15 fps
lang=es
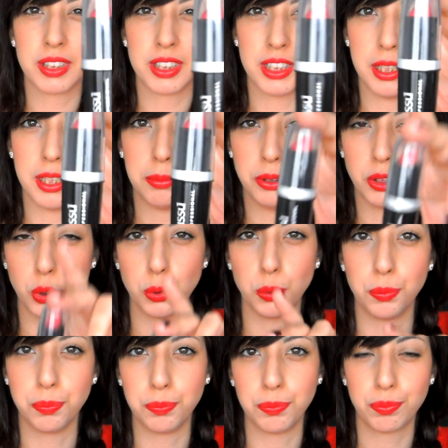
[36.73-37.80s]
De Bisú,
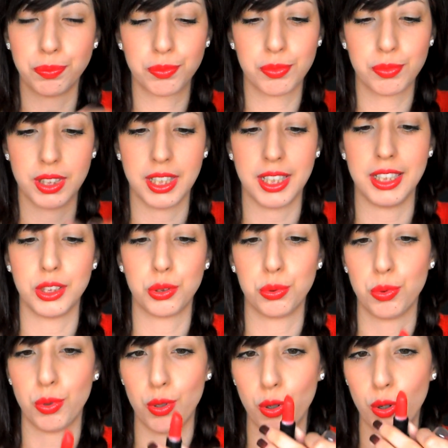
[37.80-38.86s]
que es
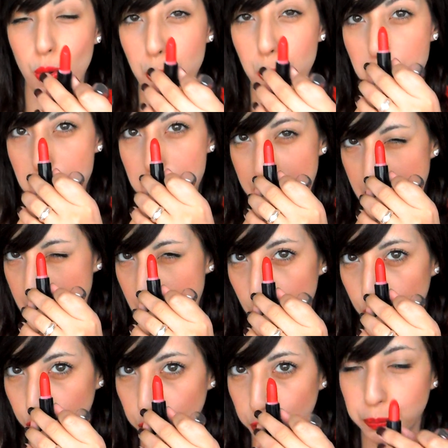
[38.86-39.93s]
un rojo
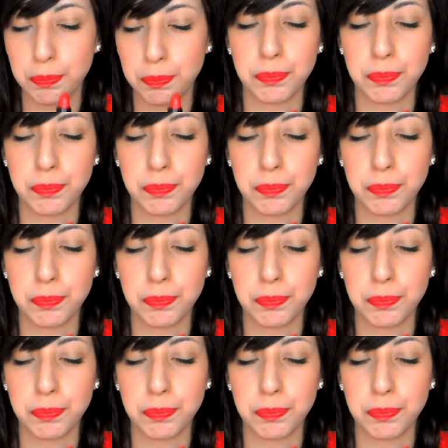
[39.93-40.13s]
precioso.